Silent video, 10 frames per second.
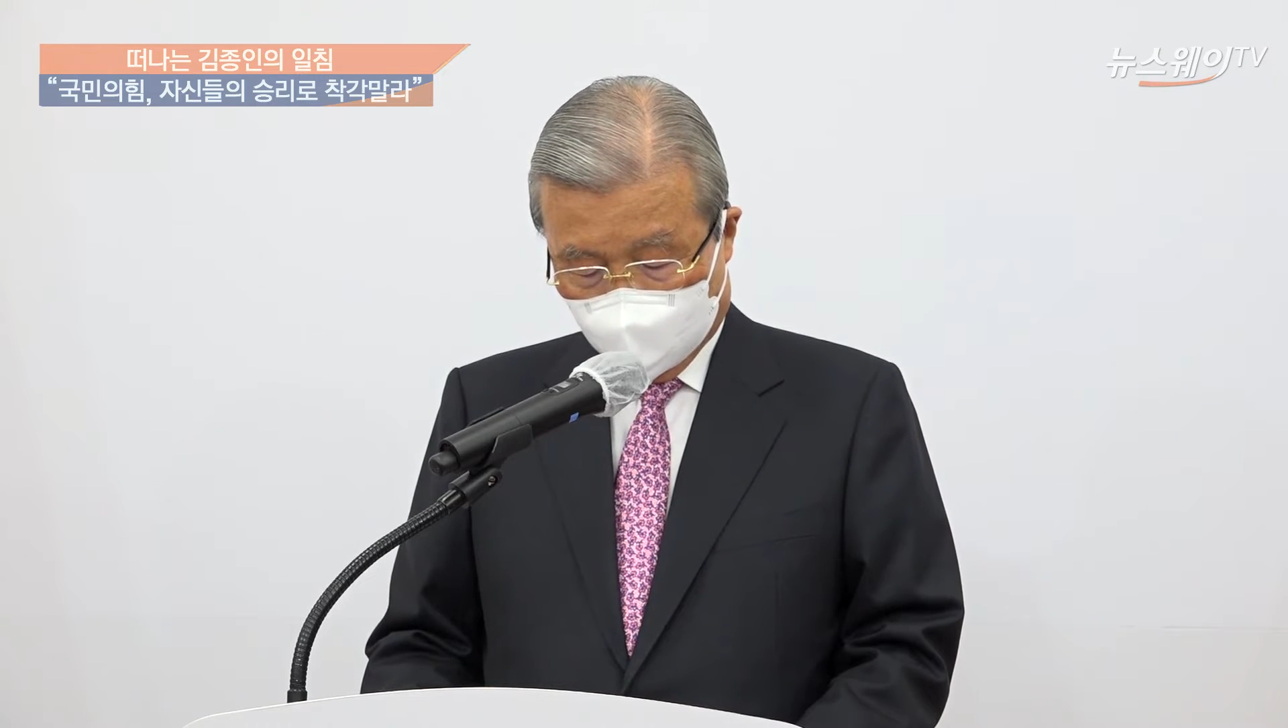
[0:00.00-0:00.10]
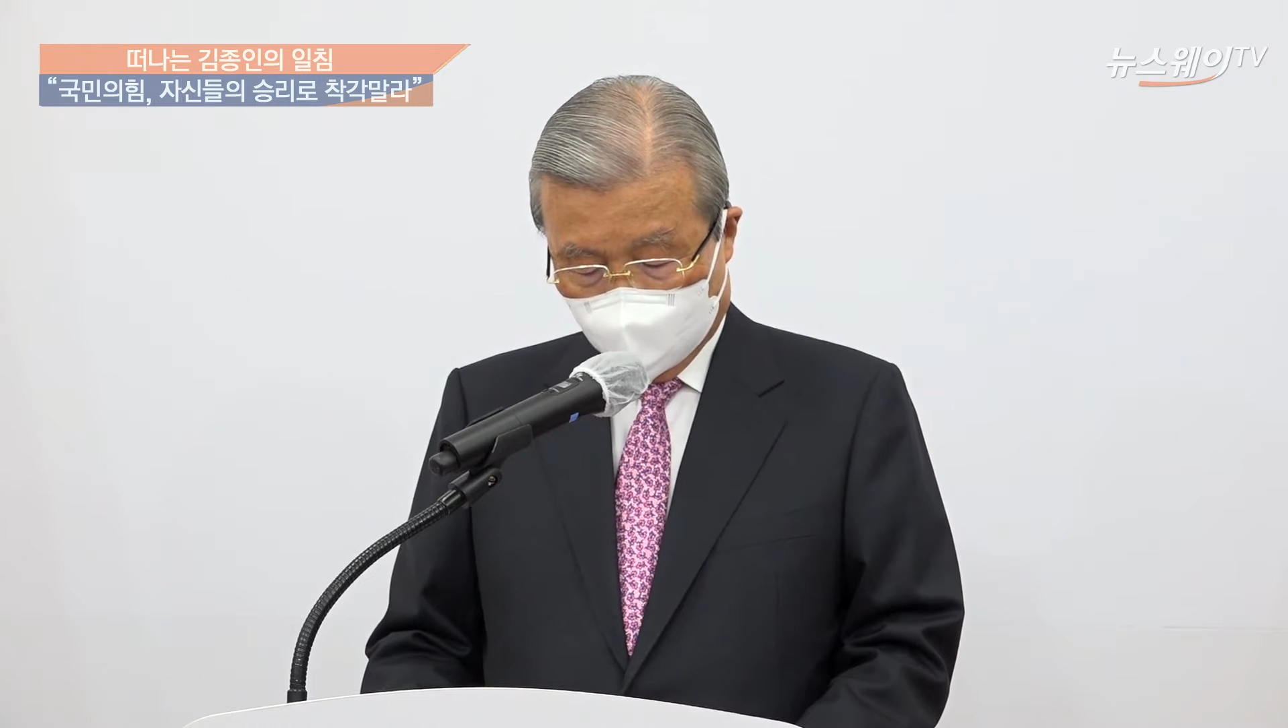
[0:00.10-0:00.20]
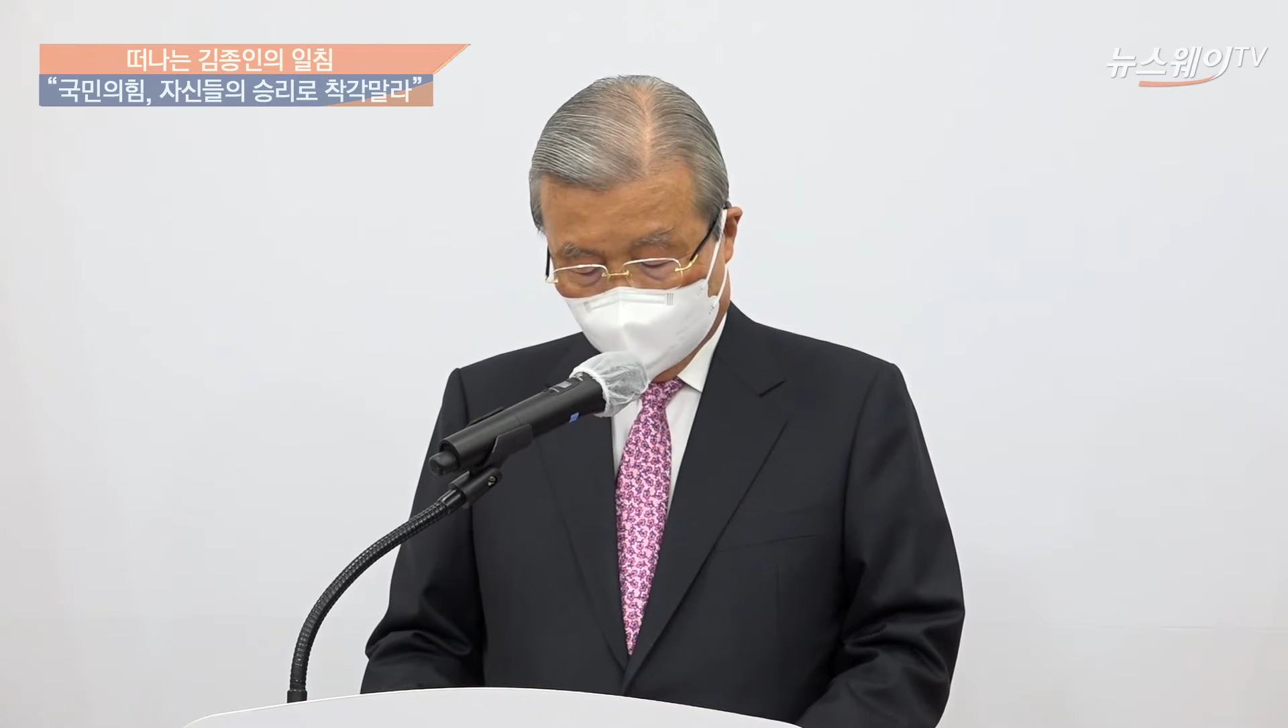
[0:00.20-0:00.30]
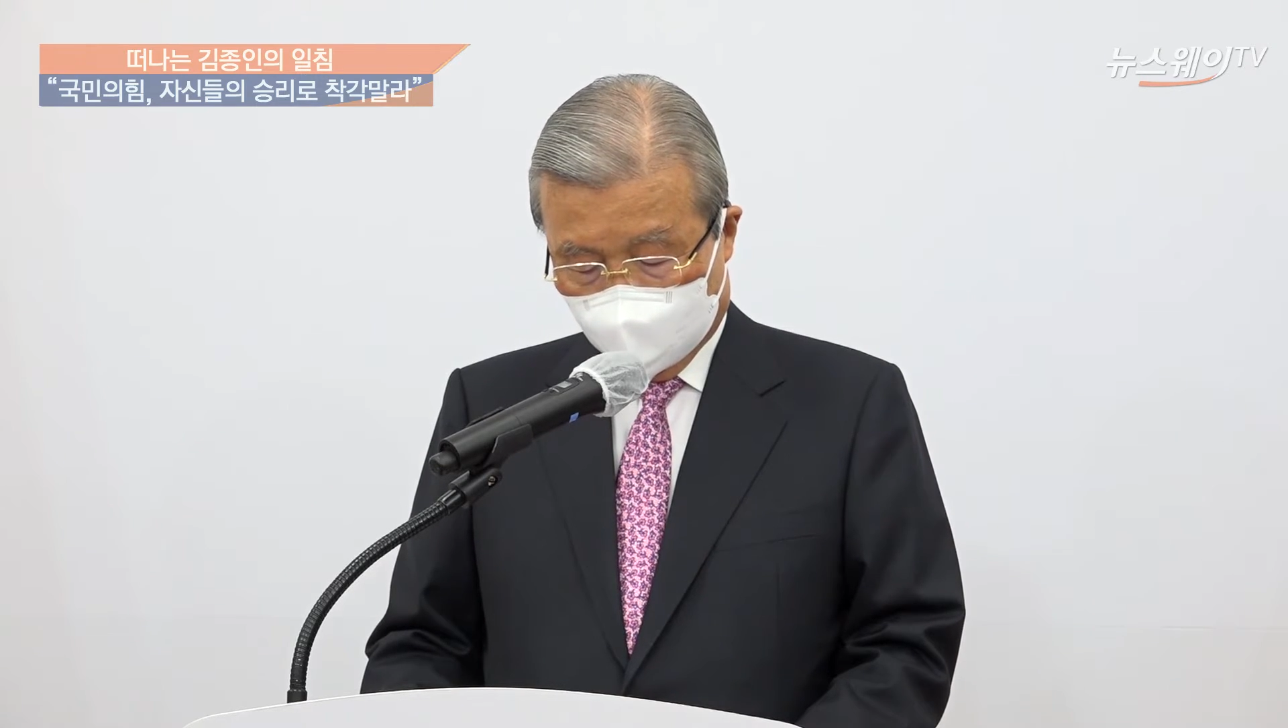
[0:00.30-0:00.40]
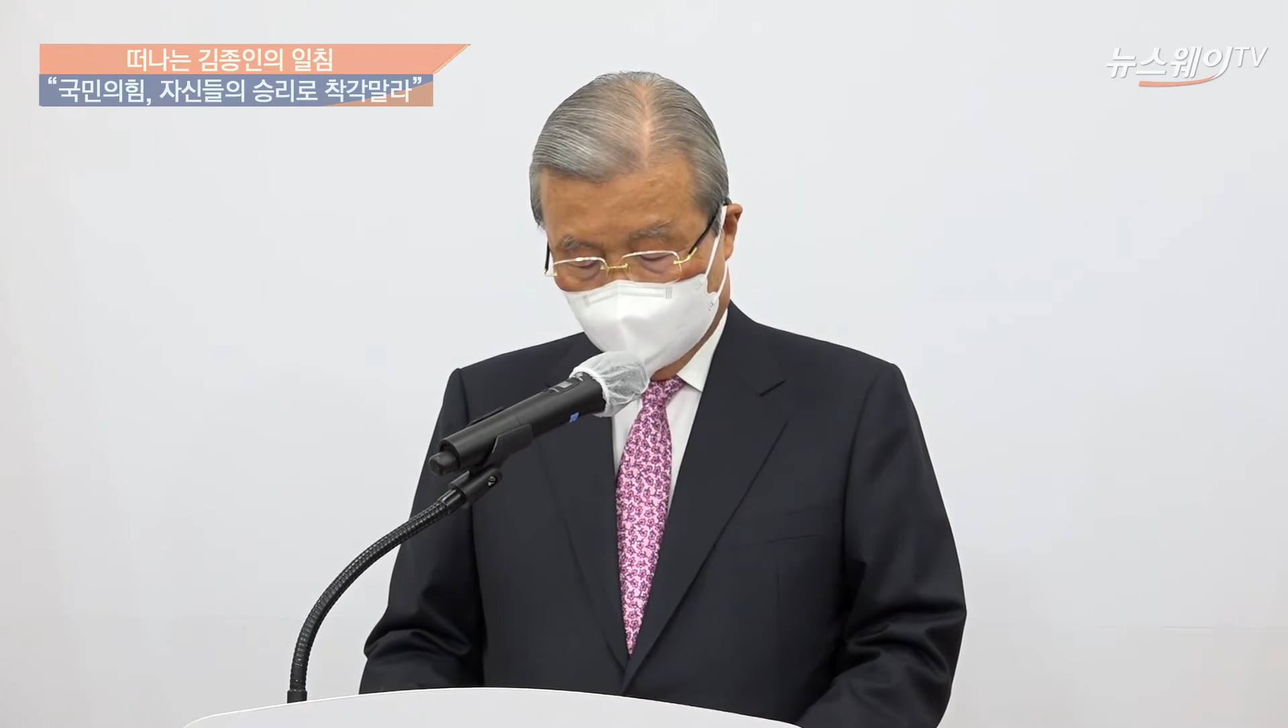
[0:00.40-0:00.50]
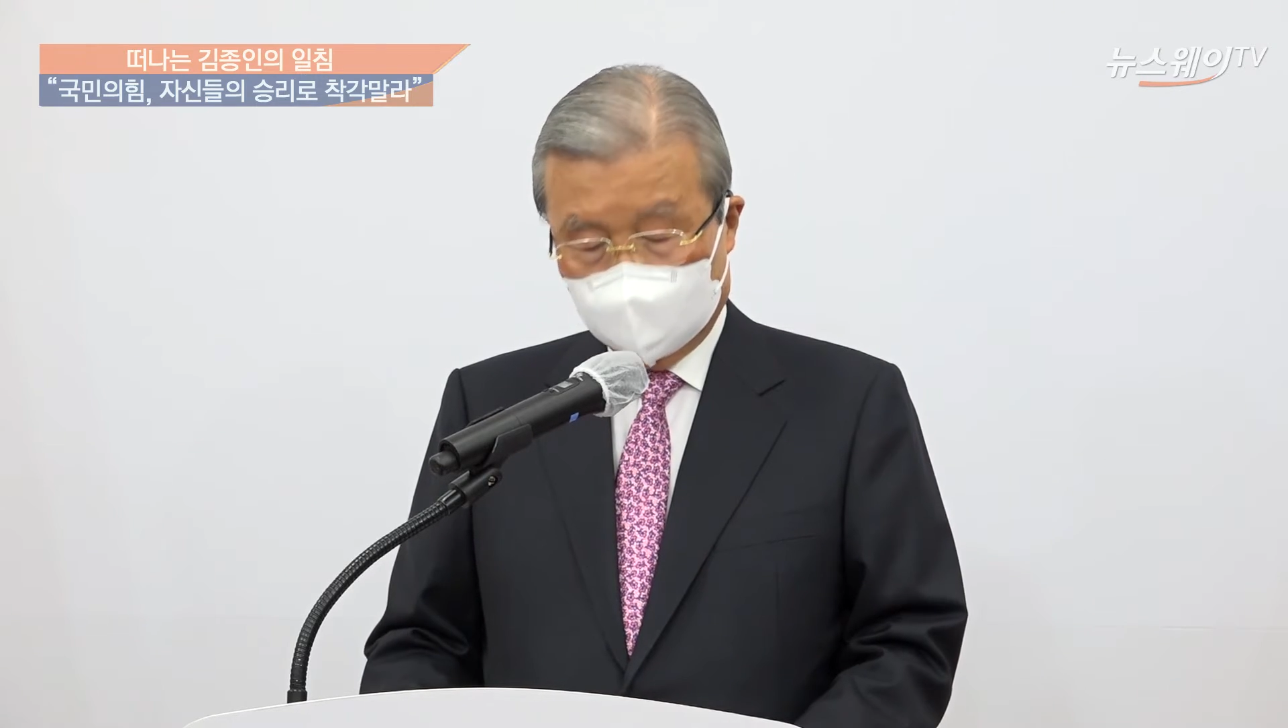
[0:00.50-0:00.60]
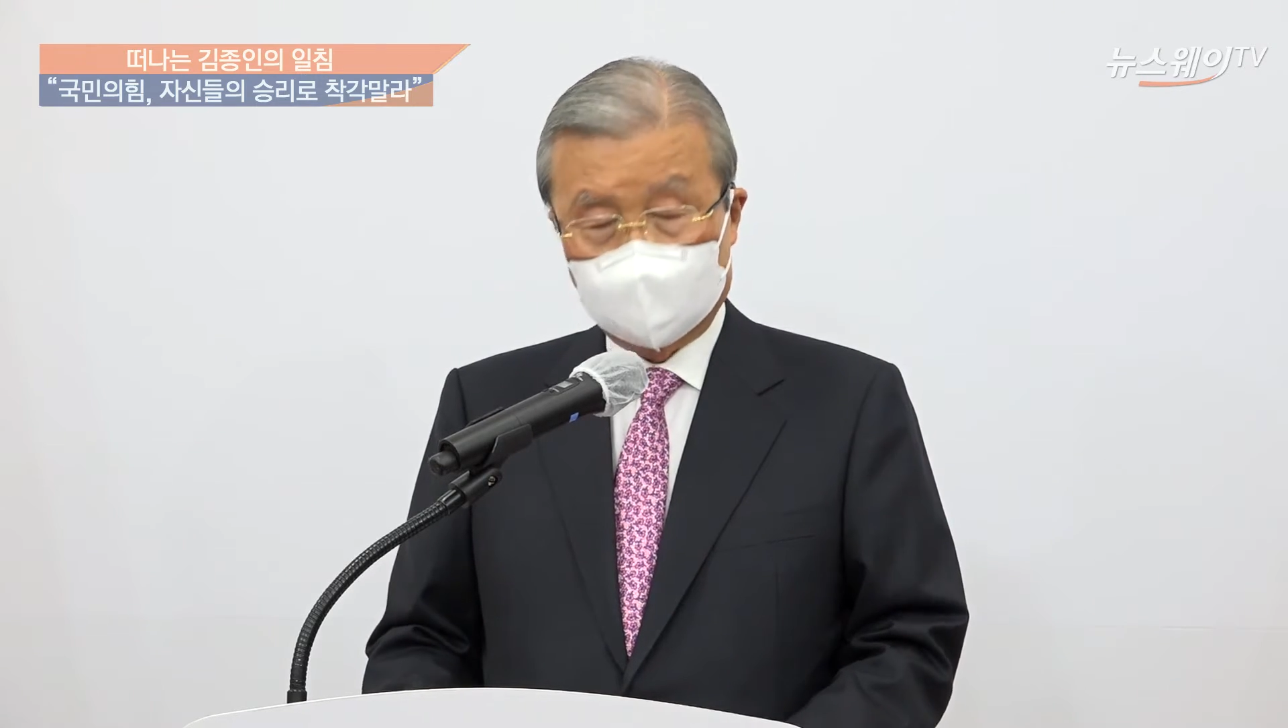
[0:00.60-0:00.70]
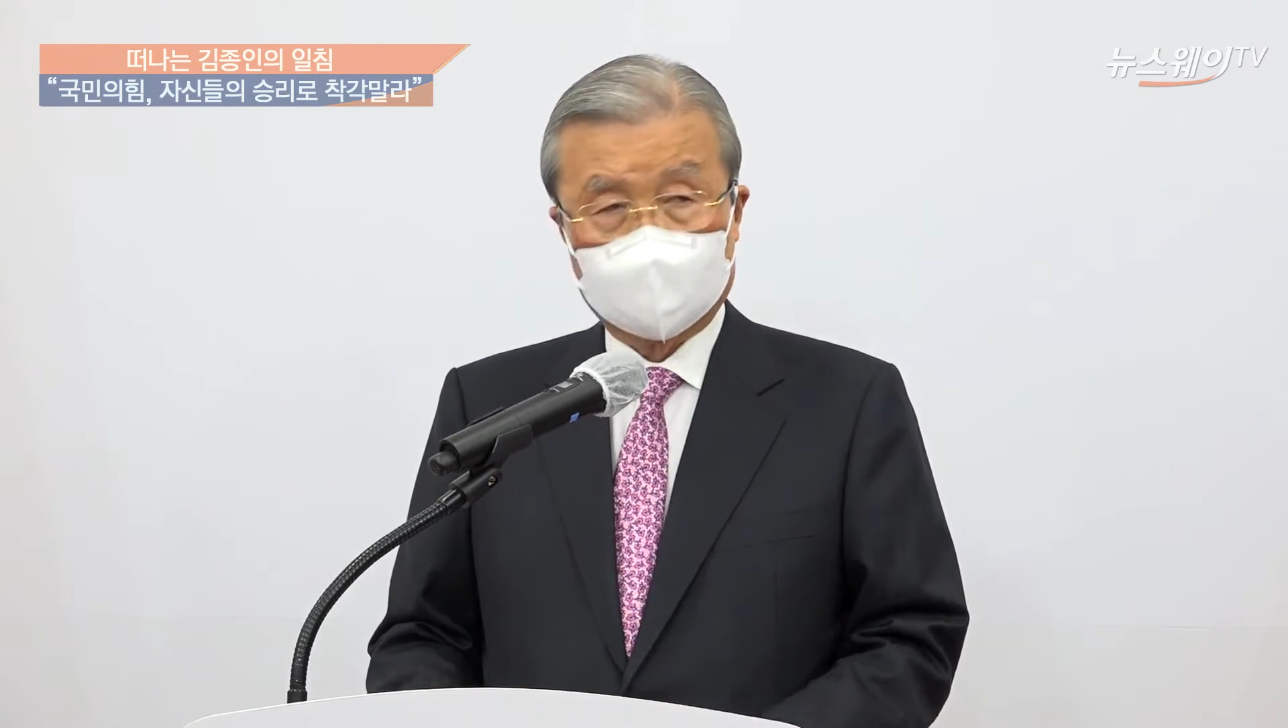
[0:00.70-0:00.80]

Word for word: 재현될